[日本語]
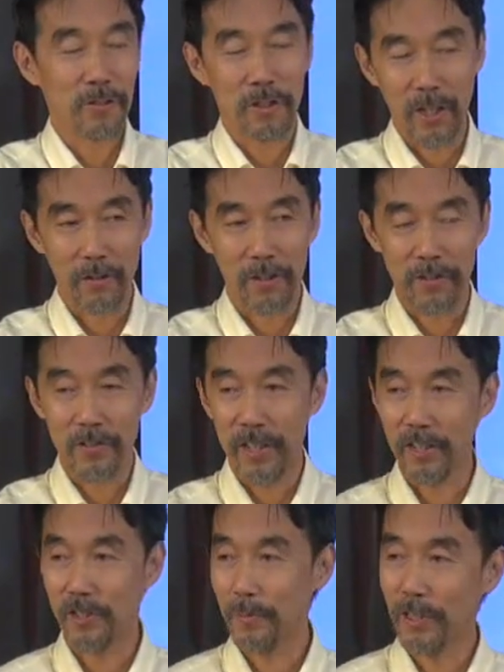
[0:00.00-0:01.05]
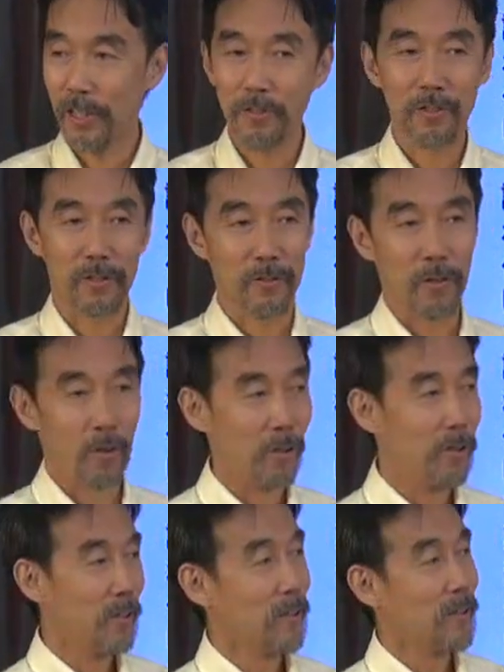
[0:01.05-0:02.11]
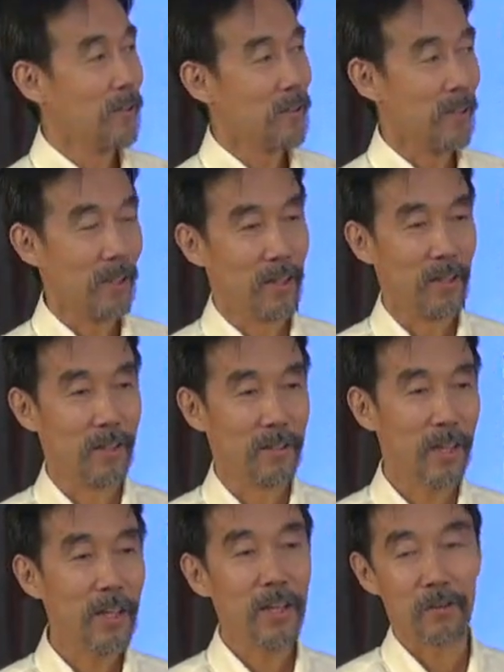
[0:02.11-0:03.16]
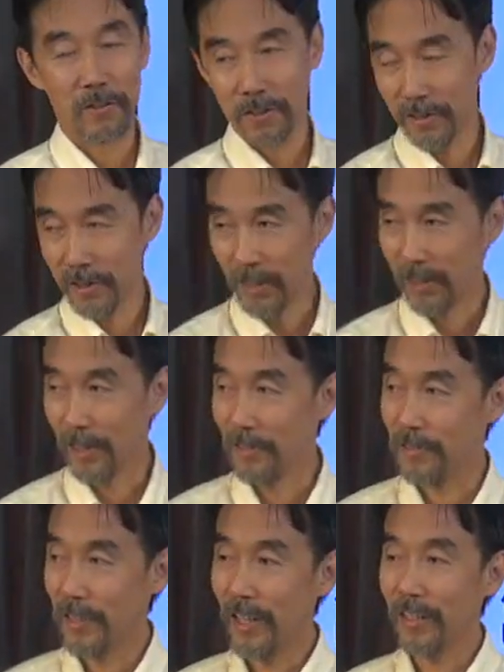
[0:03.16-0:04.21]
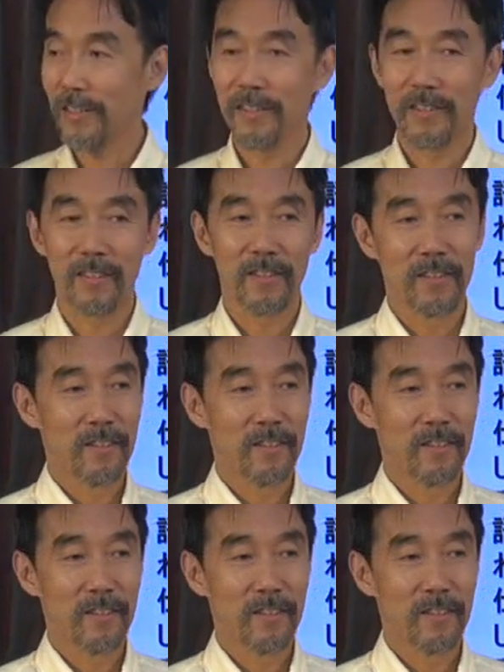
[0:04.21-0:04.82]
お庭をですね自分でよくこう、えー、手入れをしていたんですね